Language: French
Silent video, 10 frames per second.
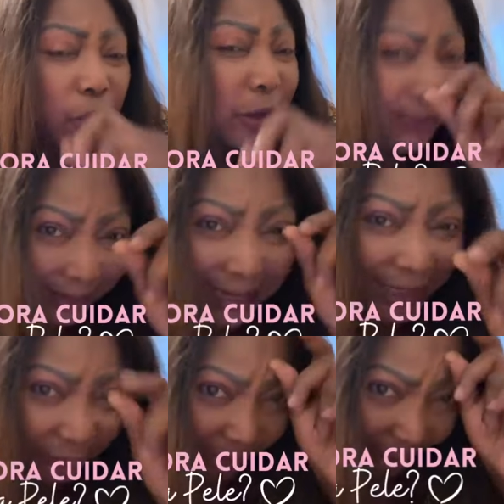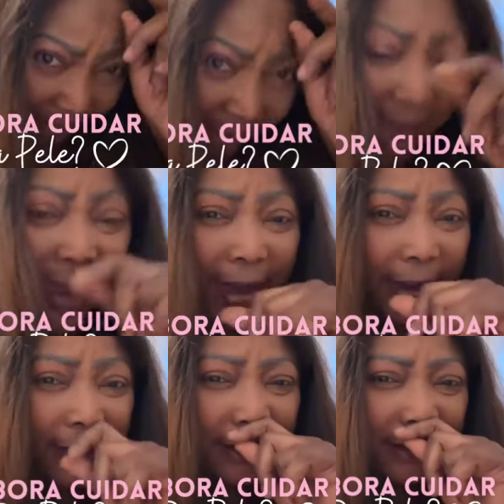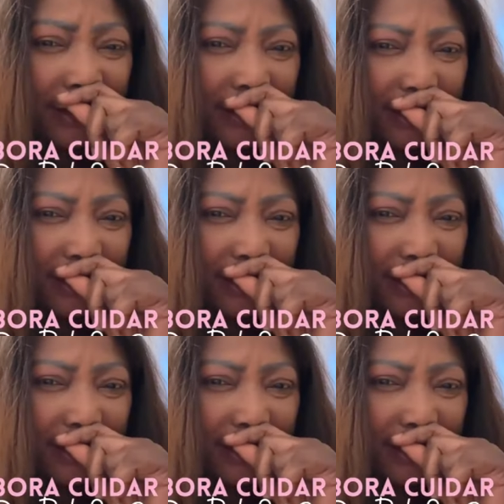Tu clashes ta mère.